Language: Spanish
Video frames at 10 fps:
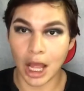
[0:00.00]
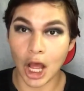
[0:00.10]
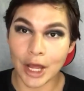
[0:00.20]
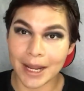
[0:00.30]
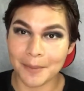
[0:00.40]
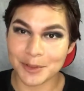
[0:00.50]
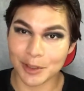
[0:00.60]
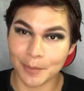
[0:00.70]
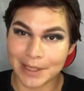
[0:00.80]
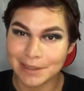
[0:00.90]
Ahora vamos a
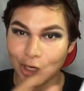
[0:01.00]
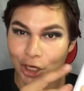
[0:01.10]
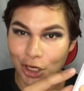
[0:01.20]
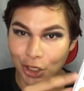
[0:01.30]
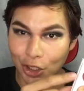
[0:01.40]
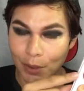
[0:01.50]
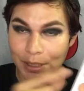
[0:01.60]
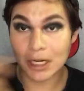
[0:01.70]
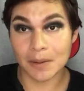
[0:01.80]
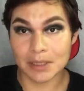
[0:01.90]
tomar este color rojo
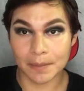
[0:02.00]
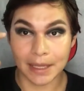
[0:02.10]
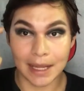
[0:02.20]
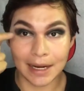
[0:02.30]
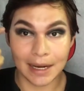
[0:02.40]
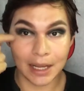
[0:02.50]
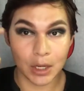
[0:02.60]
vino y lo vamos a aplicar en la